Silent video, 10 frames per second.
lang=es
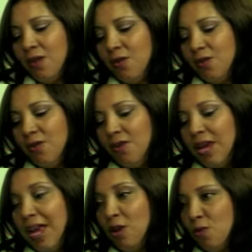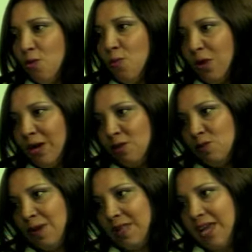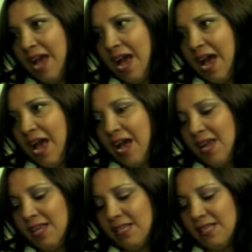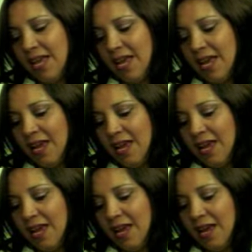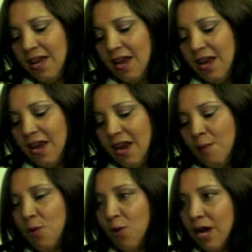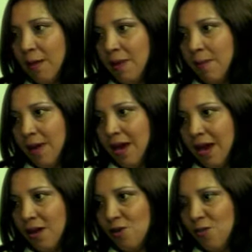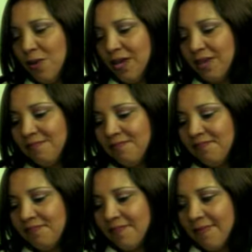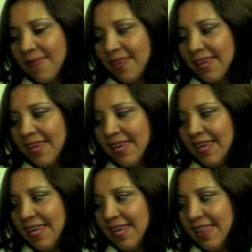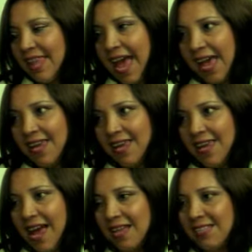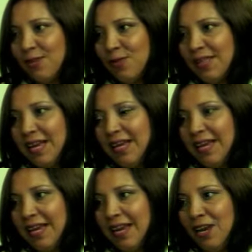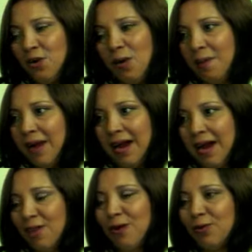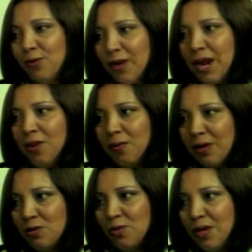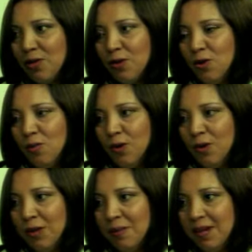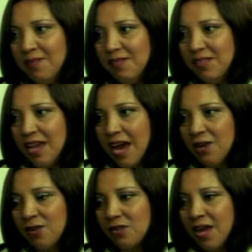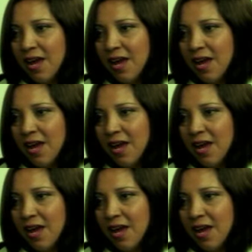con el cupo que nos pedía este el programa para cumplir. Y de ahí haz de cuenta que no ha bajado, al contrario, va subiendo el número de beneficiarios.